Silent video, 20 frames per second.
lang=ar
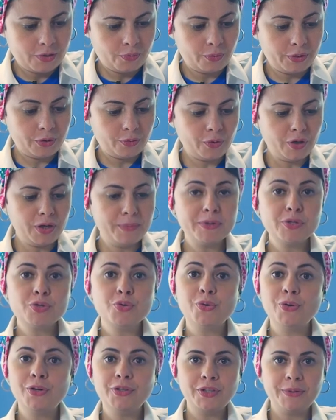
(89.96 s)
وكل ما
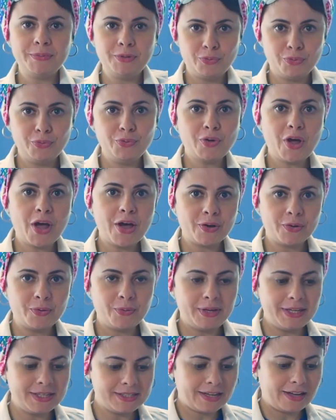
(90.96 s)
الشوكولاته بيكون نوعها
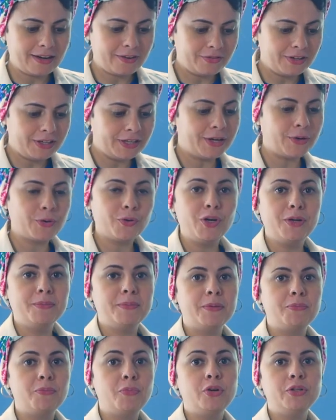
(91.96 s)
كويس على فكره كل
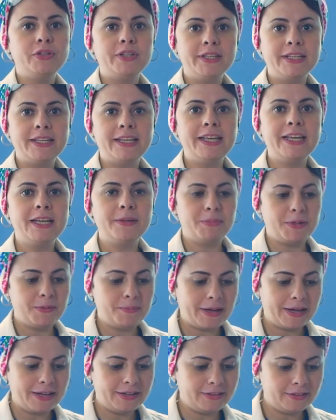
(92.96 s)
ما المولتن كيك
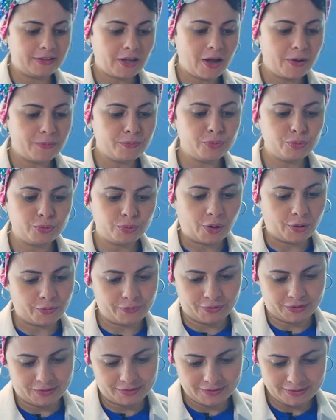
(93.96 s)
بيبقى طعمه
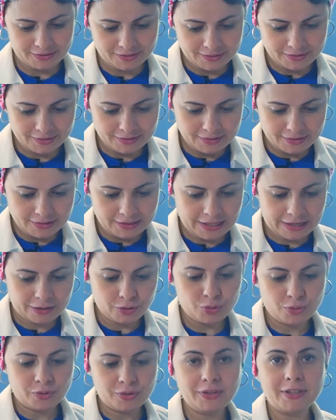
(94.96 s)
تحفه يعني
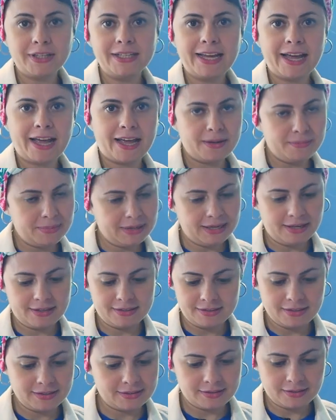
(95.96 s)
الشوكولاته ليها عامل
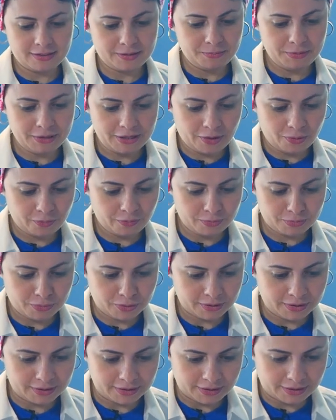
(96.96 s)
اساسي كبير قوي في
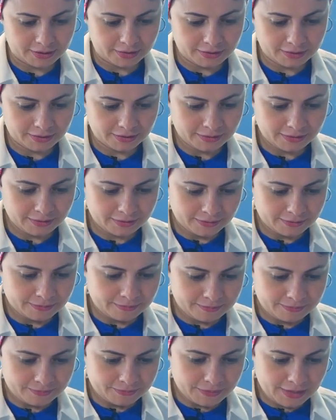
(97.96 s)
المولتن كيك
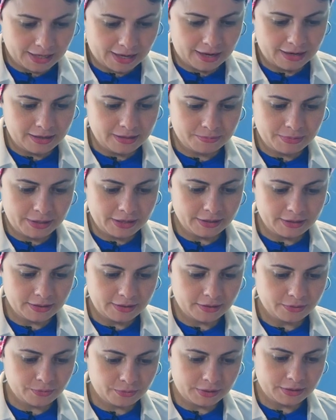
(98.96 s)
هقلب بقى
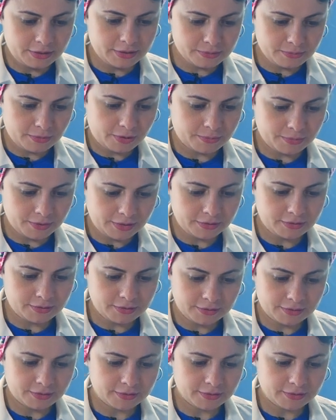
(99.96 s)
كده كويس مع بعض